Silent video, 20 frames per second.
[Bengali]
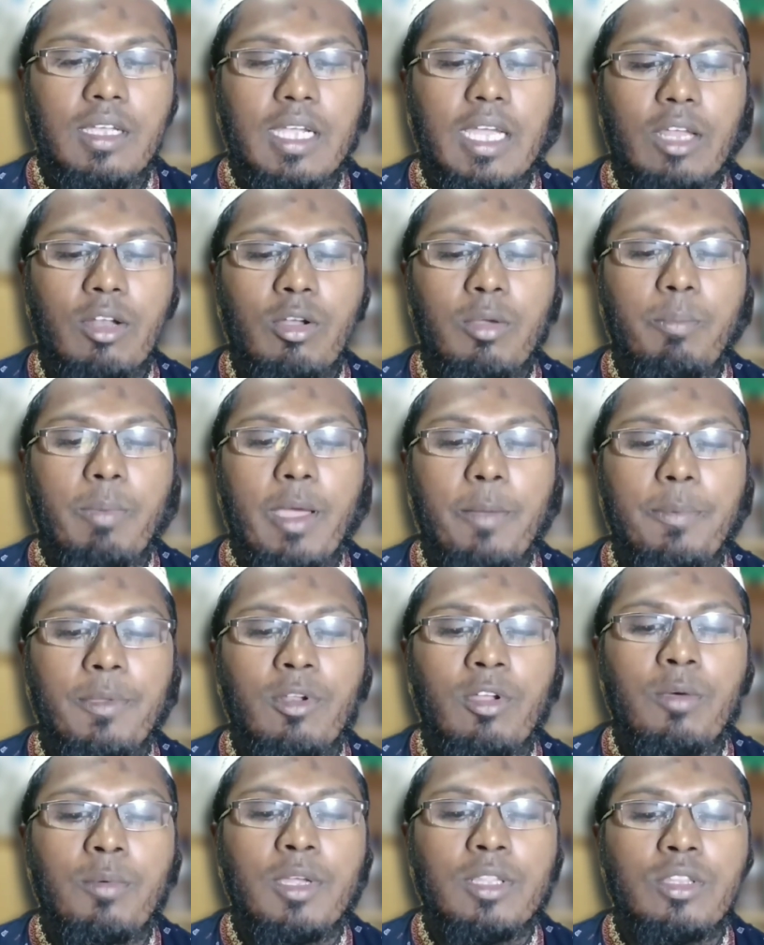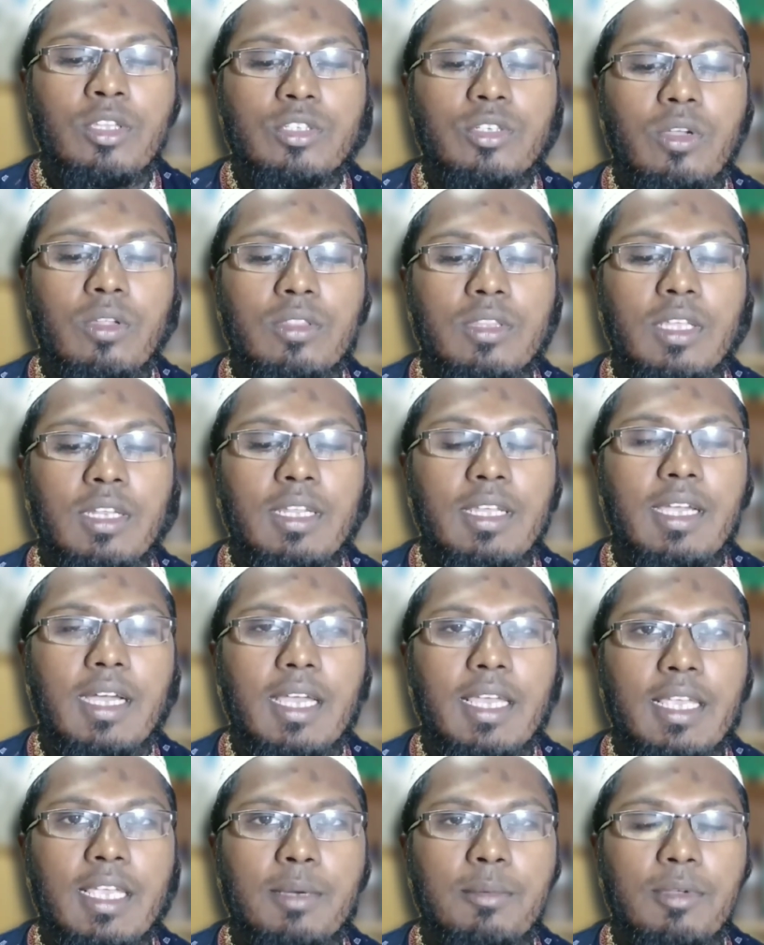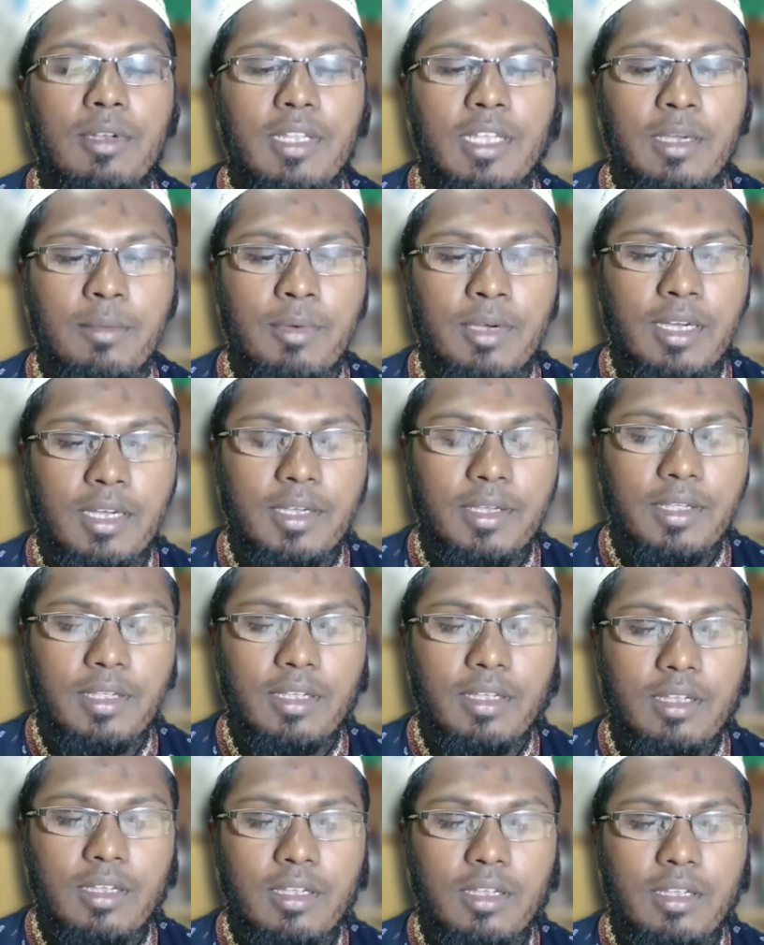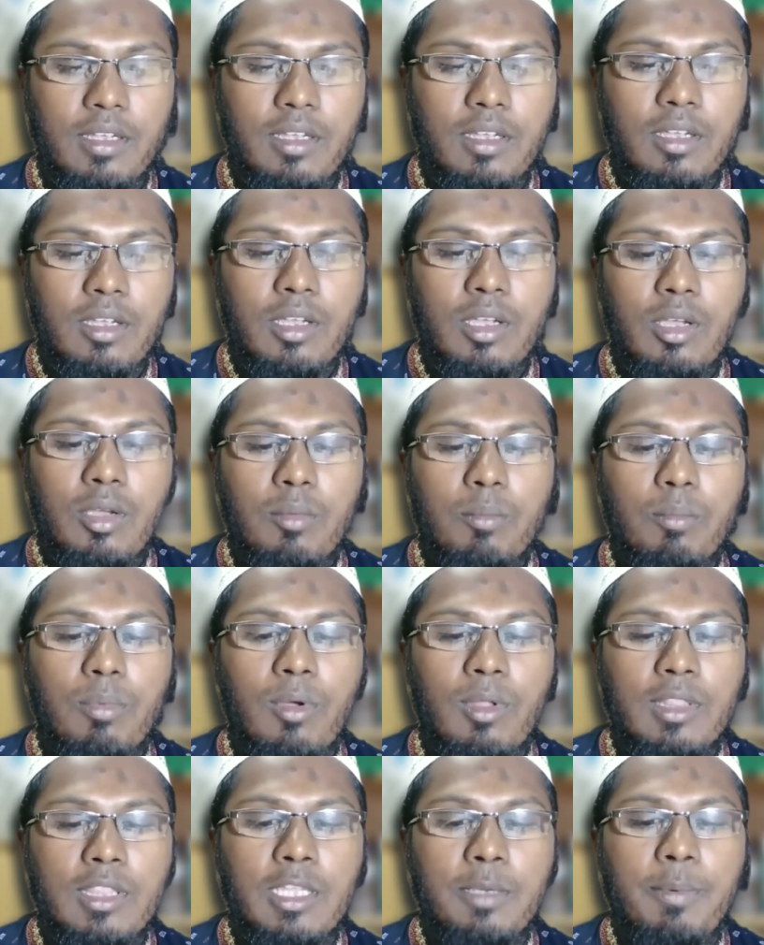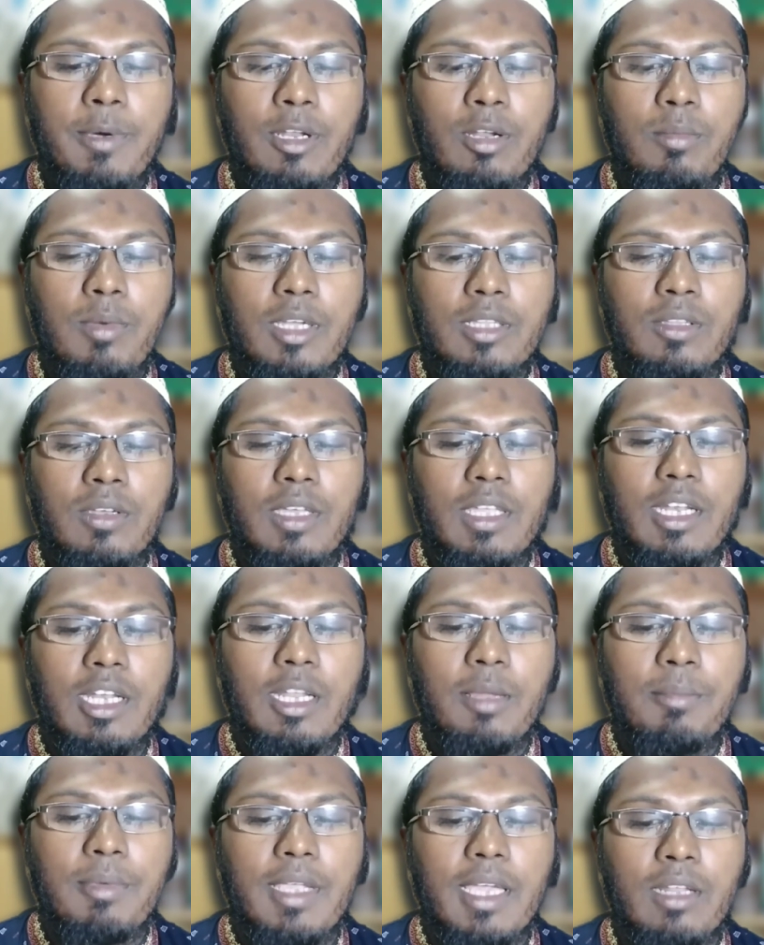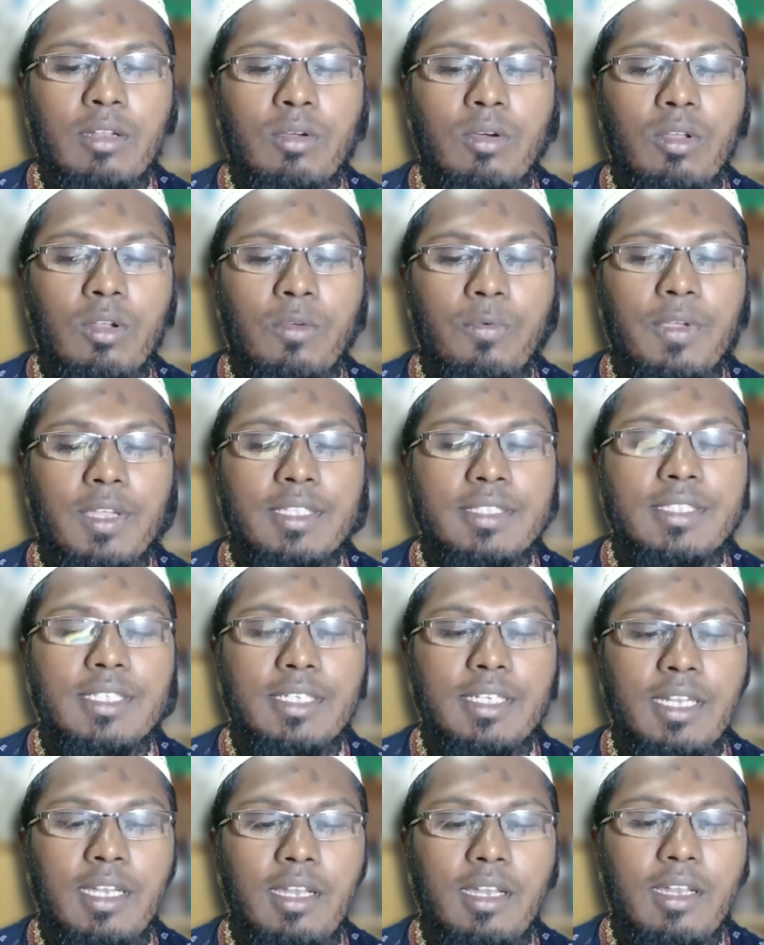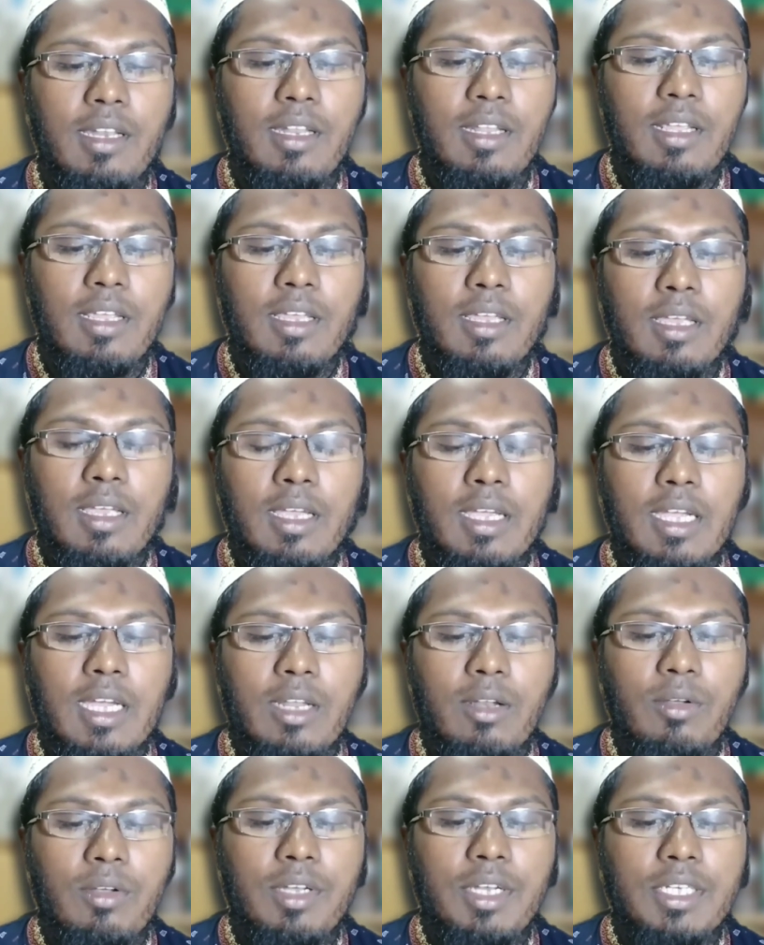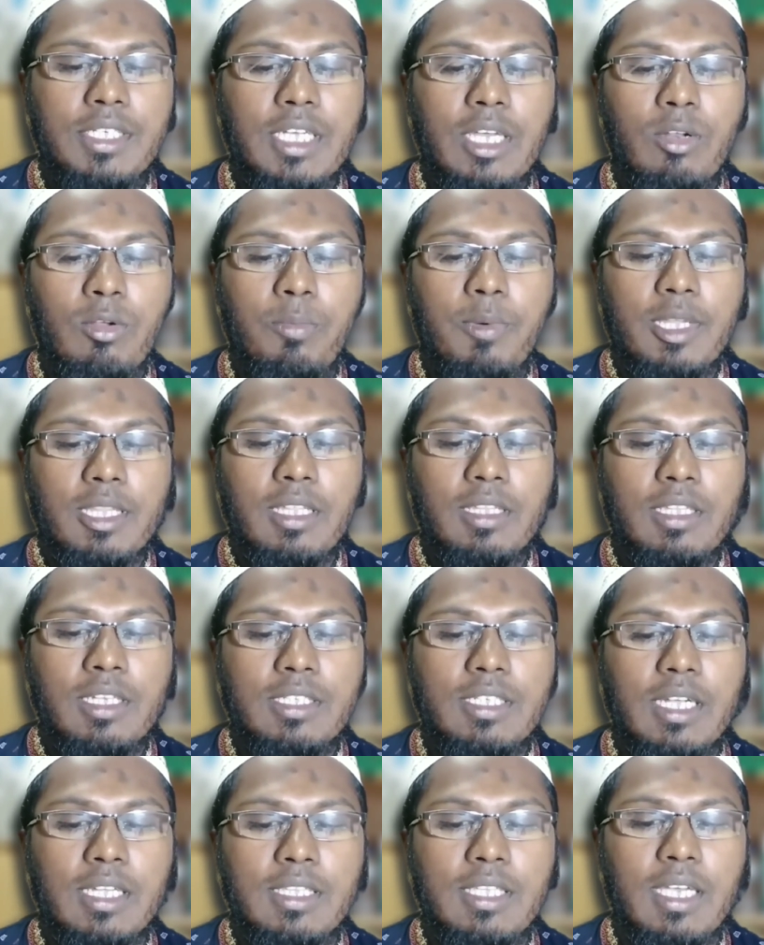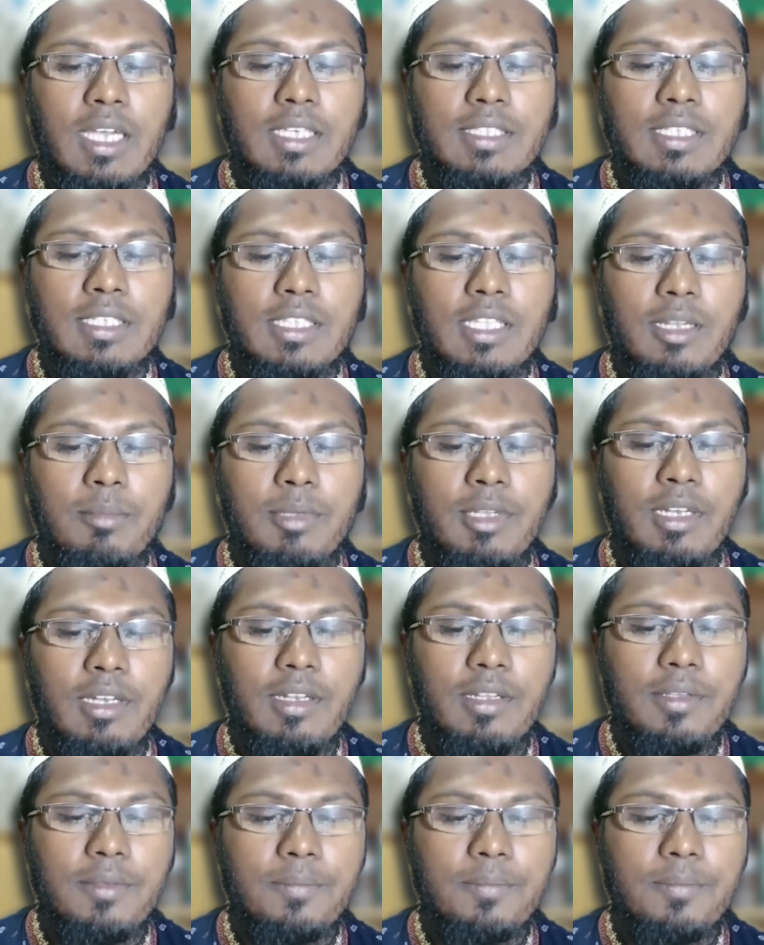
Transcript: কারণ বাপের অবাধ্য সন্তানই খায় কেবল ইয়াবা বলতে পারো মাদকের নাম কেন হলো ফেন্সিডিল কারণ নেশার উপাদানের সাথে আছে তার মিল